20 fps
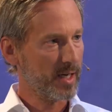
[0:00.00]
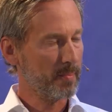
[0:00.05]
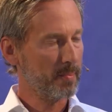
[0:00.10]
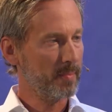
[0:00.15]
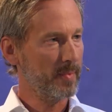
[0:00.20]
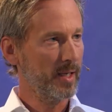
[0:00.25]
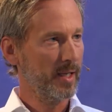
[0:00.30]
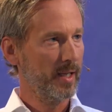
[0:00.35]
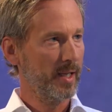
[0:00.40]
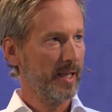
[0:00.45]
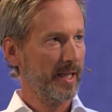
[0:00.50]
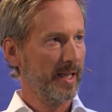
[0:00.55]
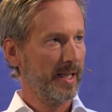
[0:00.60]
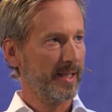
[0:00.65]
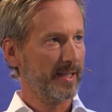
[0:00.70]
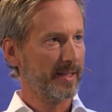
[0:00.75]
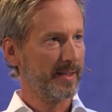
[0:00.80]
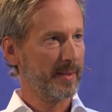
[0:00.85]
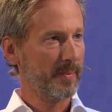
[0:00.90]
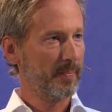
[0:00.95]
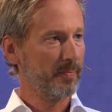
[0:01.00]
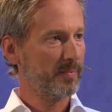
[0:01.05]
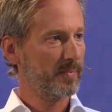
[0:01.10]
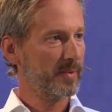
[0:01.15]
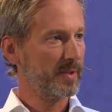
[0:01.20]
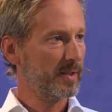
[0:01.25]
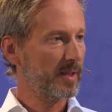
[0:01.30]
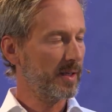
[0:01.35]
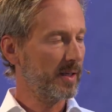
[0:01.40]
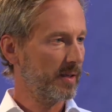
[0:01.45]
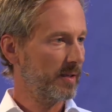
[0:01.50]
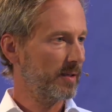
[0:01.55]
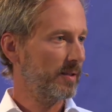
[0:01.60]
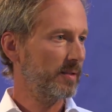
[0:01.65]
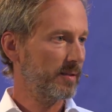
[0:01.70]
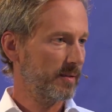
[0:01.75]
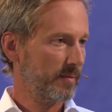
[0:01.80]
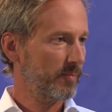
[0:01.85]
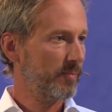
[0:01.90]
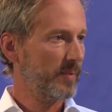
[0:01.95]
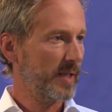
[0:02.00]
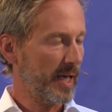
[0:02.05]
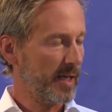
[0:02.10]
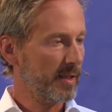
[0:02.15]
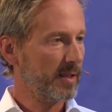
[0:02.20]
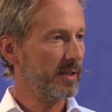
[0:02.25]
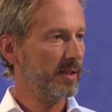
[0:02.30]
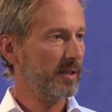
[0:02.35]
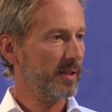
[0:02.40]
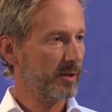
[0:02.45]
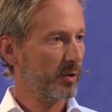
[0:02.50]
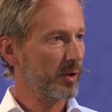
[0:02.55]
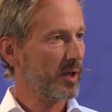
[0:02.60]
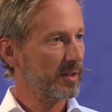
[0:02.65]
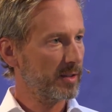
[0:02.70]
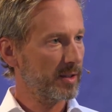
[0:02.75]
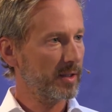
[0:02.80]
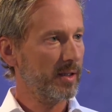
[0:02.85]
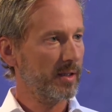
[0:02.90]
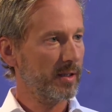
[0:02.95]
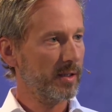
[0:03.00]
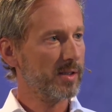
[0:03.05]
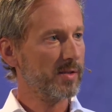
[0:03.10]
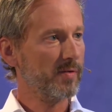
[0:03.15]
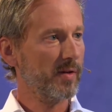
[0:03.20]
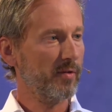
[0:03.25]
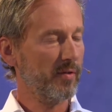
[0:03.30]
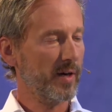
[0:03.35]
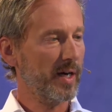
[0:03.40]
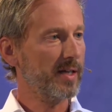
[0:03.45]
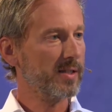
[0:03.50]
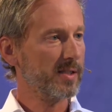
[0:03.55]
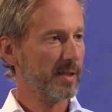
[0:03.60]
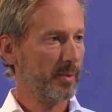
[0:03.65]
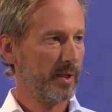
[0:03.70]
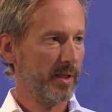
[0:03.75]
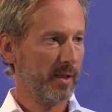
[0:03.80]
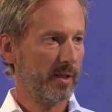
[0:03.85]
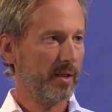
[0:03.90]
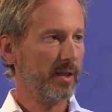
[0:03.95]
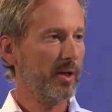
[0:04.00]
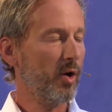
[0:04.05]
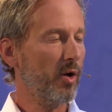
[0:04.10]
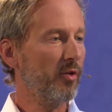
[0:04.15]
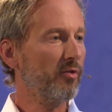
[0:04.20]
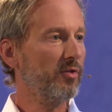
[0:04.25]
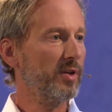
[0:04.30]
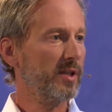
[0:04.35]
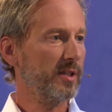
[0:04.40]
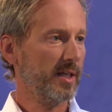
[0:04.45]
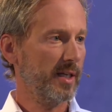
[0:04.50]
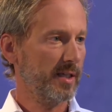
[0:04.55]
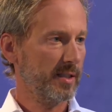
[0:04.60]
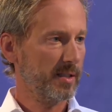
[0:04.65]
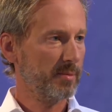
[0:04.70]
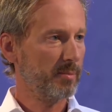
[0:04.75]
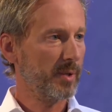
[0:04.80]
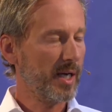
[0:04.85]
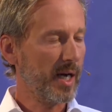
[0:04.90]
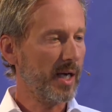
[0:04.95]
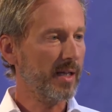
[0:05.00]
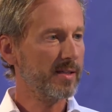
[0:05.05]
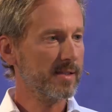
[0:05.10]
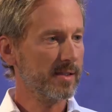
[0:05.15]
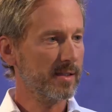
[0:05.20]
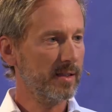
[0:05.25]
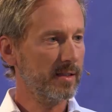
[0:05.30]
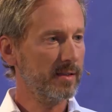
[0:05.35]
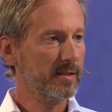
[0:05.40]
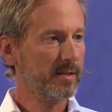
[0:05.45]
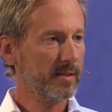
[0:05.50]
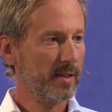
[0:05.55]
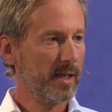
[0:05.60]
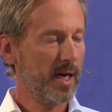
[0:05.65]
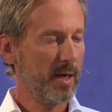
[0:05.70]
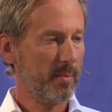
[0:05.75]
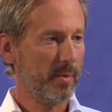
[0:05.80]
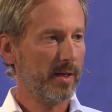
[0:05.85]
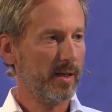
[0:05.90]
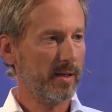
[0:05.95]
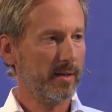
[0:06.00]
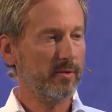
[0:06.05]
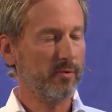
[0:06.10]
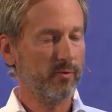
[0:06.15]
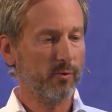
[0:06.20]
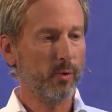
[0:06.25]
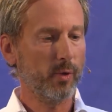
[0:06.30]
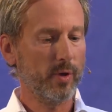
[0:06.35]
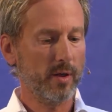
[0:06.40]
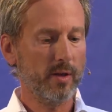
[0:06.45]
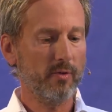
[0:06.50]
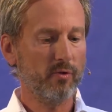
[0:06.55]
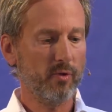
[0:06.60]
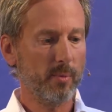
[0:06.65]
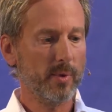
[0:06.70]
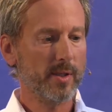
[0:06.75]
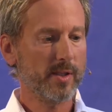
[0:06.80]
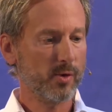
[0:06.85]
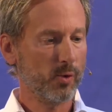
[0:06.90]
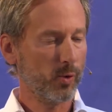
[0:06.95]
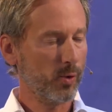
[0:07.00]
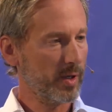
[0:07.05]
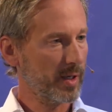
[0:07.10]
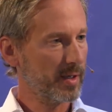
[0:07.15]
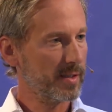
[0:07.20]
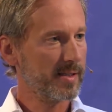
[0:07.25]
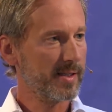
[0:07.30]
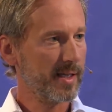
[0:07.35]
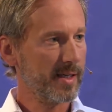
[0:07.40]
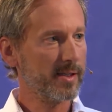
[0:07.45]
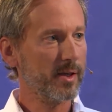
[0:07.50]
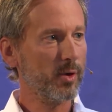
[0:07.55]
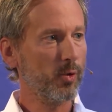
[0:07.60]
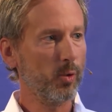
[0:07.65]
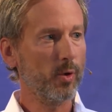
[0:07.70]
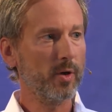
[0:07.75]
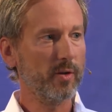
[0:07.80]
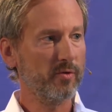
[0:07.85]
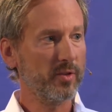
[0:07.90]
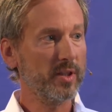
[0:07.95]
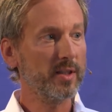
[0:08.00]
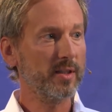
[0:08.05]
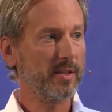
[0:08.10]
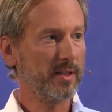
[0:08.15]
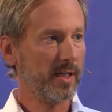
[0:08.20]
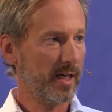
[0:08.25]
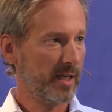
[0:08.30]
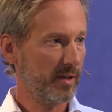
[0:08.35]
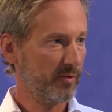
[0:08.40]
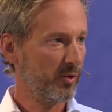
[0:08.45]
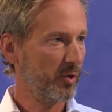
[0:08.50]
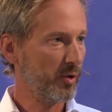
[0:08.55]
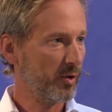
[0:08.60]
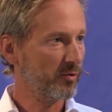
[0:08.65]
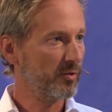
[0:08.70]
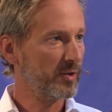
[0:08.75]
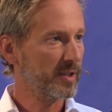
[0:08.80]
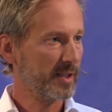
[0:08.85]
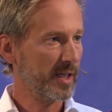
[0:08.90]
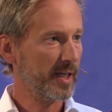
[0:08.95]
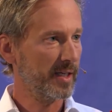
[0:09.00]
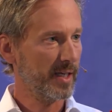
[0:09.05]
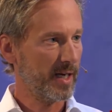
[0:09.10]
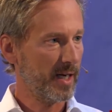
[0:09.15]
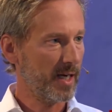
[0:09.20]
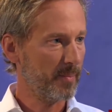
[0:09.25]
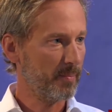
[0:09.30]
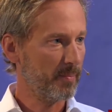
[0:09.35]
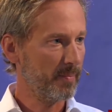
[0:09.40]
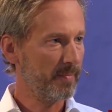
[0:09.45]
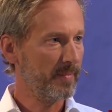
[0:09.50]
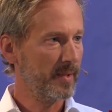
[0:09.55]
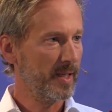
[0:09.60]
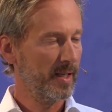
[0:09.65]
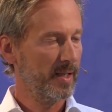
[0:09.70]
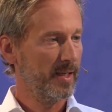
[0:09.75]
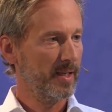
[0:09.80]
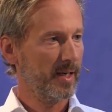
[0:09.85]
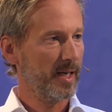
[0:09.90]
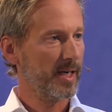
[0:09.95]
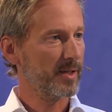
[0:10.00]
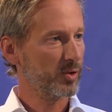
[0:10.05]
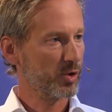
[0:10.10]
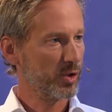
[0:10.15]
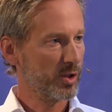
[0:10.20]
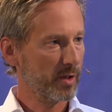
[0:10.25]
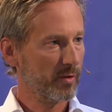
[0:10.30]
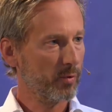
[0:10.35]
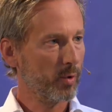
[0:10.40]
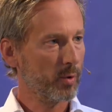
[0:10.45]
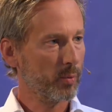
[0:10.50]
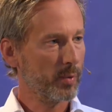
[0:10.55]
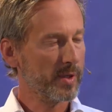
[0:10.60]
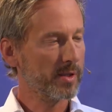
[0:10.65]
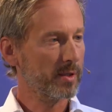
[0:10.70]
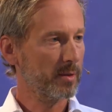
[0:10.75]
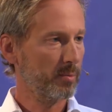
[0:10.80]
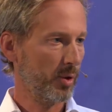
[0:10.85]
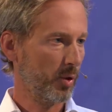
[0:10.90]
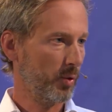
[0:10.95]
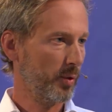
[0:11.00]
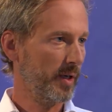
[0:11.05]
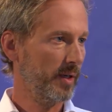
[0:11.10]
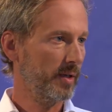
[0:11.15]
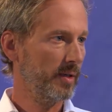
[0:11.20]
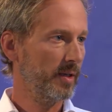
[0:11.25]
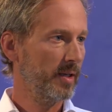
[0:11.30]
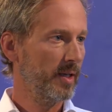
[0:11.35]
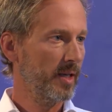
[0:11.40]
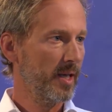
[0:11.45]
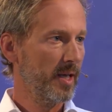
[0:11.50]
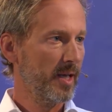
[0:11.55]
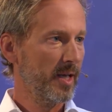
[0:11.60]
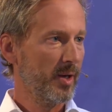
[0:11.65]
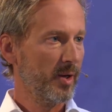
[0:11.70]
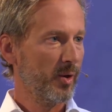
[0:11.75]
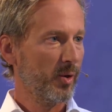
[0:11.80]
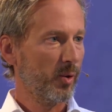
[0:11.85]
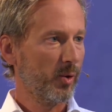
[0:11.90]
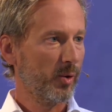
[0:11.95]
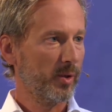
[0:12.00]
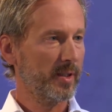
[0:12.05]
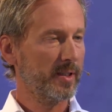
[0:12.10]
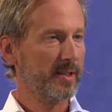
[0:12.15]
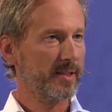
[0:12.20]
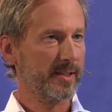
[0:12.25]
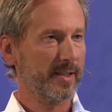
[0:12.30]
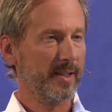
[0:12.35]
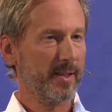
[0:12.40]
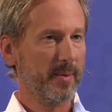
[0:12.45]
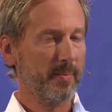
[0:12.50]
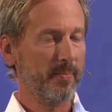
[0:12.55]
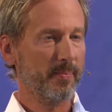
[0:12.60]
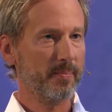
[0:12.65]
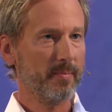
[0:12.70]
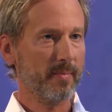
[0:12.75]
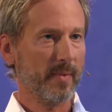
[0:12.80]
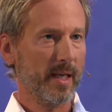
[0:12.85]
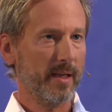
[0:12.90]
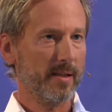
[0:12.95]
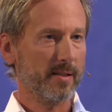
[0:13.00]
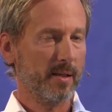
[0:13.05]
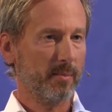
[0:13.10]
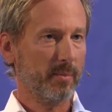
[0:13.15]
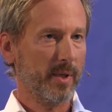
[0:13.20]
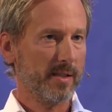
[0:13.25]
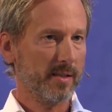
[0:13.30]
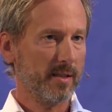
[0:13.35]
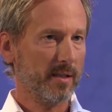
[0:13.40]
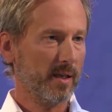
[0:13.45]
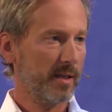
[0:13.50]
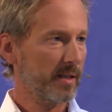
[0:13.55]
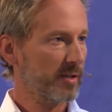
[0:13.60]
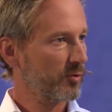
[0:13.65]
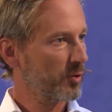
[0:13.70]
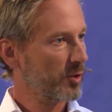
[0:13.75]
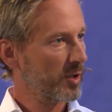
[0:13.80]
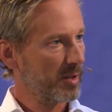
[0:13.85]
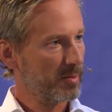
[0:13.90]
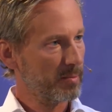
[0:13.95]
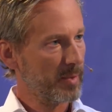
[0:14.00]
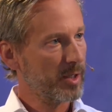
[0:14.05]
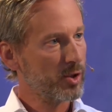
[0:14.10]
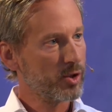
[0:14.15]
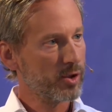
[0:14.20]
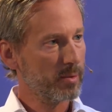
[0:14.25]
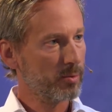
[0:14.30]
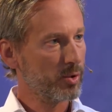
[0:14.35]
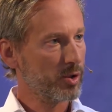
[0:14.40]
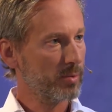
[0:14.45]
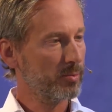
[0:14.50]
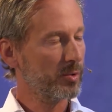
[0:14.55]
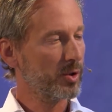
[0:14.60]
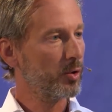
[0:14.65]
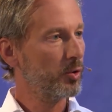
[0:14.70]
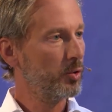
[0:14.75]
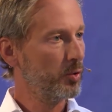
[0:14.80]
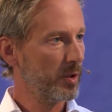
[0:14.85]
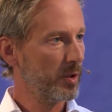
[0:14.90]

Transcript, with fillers: haben, ähm, die derjenige oder diejenige zwar weiß, aber die in der Öffentlichkeit nicht bekannt sind, aber wo die Informationen eine sehr, sehr hohe Wichtigkeit für die Öffentlichkeit haben. Also Stichwort Whistleblowing. Und ähm, es gibt ja sicherlich für jeden Menschen eine bestimmte